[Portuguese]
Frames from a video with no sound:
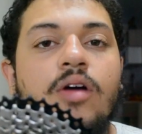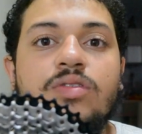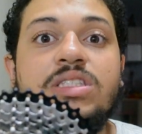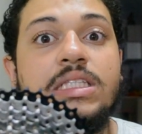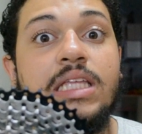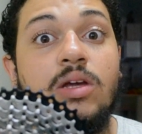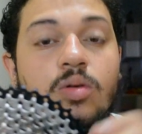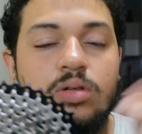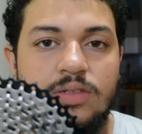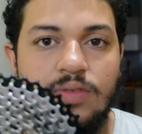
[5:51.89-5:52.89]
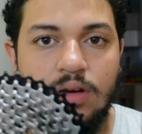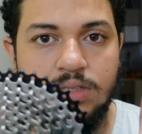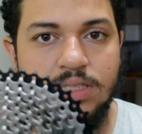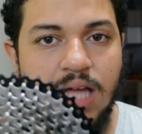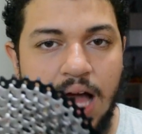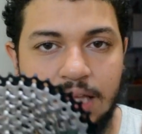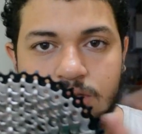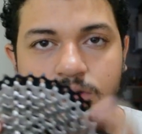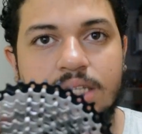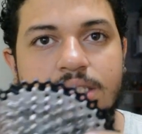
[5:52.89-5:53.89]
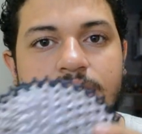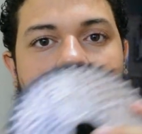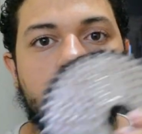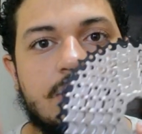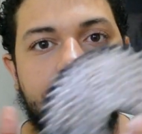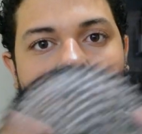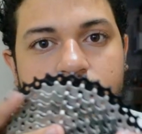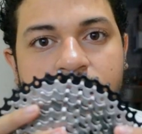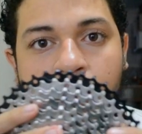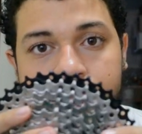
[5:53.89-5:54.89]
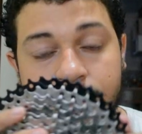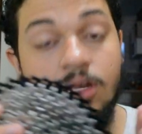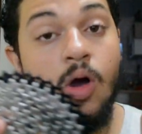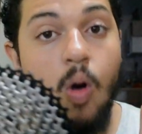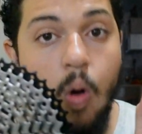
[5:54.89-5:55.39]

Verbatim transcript: Você tem 11 velocidades, um cassete de 11 velocidades.